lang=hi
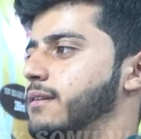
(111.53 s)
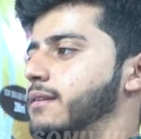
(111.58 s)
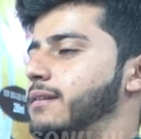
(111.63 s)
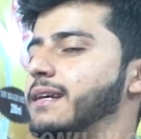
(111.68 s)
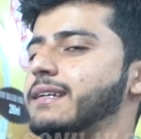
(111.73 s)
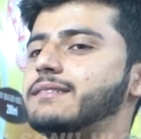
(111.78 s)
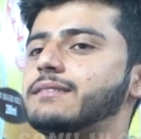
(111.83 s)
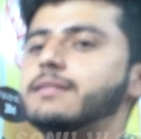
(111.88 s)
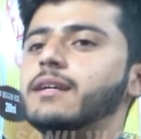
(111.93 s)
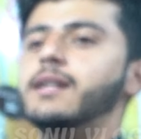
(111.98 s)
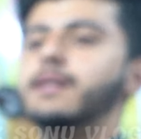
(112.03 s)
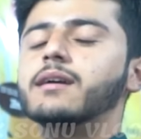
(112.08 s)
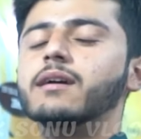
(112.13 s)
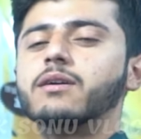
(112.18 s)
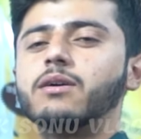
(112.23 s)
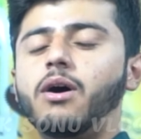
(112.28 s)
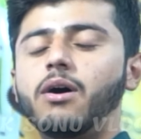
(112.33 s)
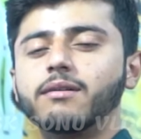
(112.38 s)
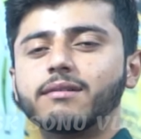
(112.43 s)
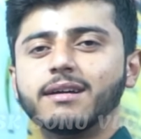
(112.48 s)
लाइक सिल्क
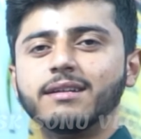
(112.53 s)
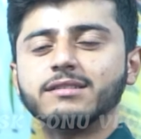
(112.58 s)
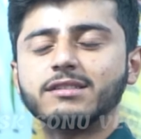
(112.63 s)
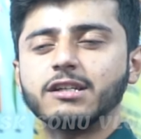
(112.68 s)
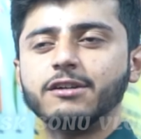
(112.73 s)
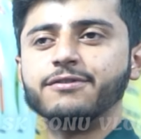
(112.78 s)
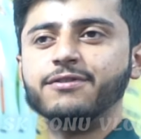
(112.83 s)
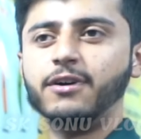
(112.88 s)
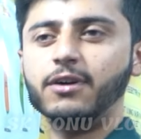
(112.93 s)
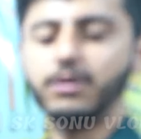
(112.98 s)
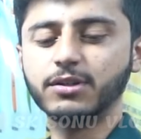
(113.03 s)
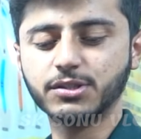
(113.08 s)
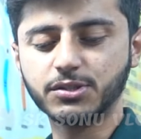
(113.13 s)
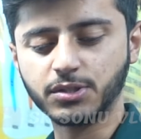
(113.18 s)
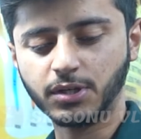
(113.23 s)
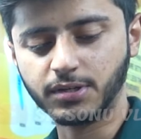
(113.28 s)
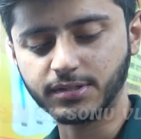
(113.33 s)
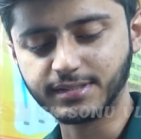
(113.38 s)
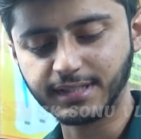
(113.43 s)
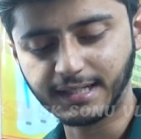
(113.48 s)
कॉटन शिफॉन
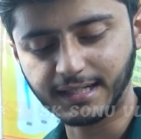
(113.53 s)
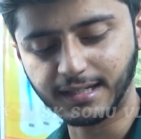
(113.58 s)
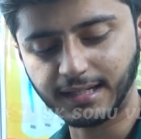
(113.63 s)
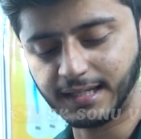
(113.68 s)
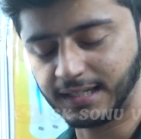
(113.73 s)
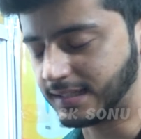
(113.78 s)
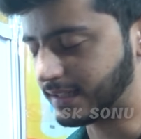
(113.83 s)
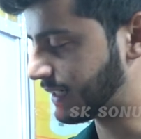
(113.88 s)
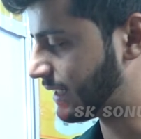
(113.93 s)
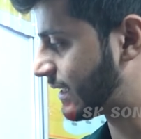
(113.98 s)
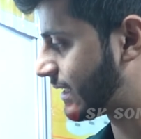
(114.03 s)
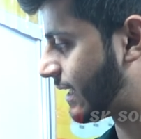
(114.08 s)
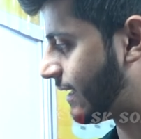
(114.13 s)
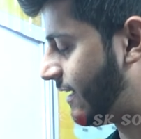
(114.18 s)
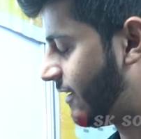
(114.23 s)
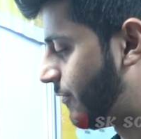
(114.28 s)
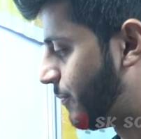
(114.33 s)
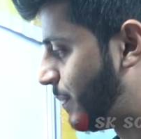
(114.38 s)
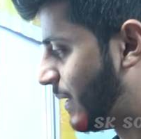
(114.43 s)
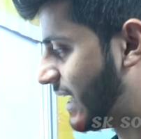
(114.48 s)
जॉर्जेट लाइक्रा
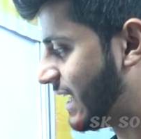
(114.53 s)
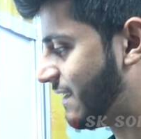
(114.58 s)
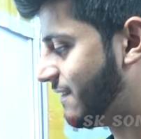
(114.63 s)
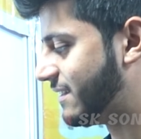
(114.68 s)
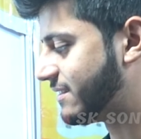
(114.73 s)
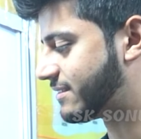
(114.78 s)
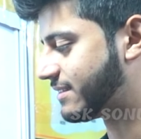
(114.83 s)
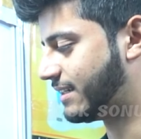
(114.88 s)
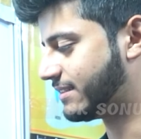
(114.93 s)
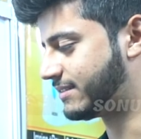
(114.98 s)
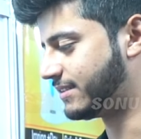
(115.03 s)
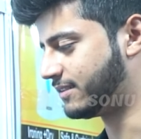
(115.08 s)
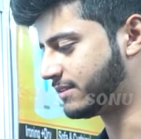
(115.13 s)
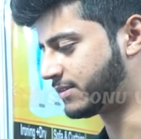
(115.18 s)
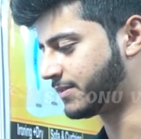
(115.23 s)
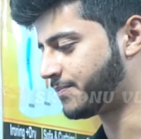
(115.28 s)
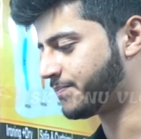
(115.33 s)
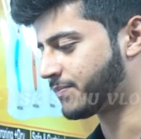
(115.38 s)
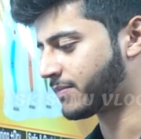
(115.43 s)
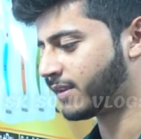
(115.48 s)
क्रेव पार्टीवेयर ड्रेसेस
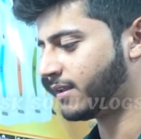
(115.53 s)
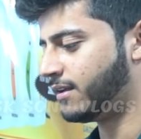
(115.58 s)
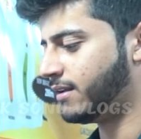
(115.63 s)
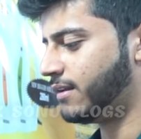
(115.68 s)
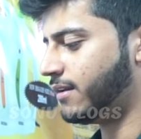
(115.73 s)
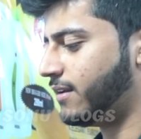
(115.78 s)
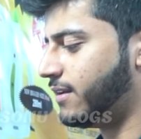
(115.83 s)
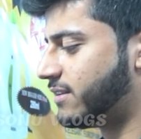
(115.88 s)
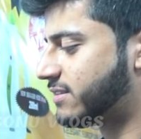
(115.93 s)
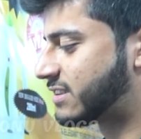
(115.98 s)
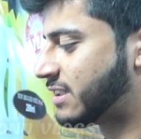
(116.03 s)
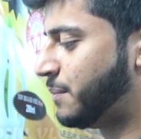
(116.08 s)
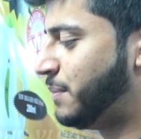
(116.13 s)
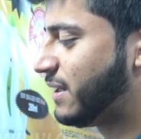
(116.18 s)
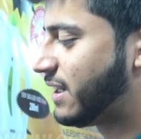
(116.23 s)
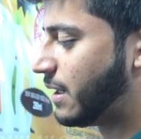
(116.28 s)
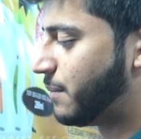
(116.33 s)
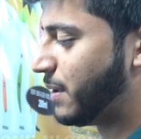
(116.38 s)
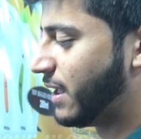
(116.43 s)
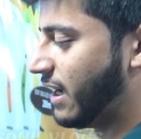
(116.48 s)
सभी
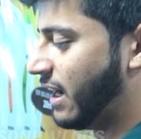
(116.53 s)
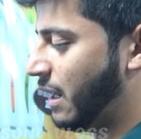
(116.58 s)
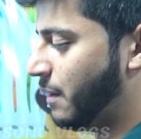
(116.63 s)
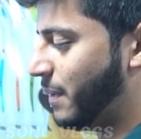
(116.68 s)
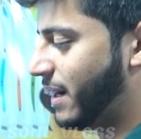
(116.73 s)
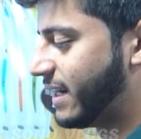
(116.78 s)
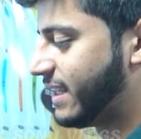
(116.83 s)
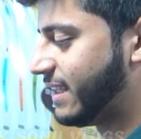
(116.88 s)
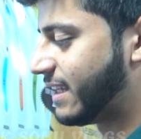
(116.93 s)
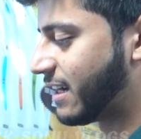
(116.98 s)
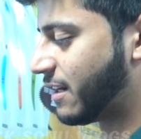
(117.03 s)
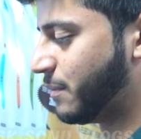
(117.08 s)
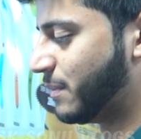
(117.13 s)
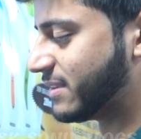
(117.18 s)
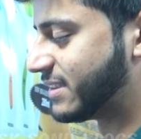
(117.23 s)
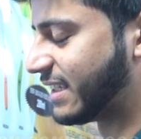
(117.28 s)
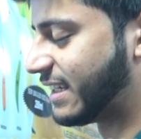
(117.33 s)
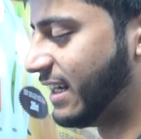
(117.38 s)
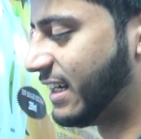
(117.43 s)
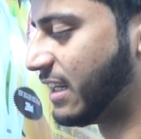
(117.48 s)
कपड़े हमारी आयरन में
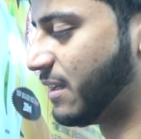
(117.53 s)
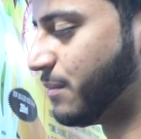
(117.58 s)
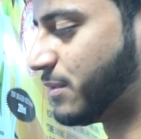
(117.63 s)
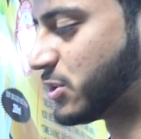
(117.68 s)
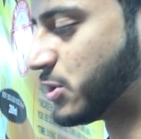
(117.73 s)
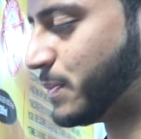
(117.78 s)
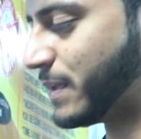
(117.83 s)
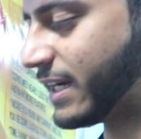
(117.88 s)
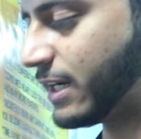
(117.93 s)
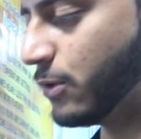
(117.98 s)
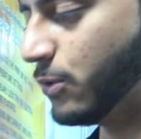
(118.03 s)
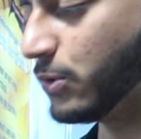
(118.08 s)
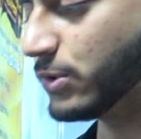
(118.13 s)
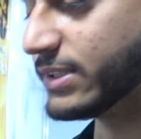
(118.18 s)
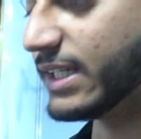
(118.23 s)
सिंगल टेम्परेचर पैरन हो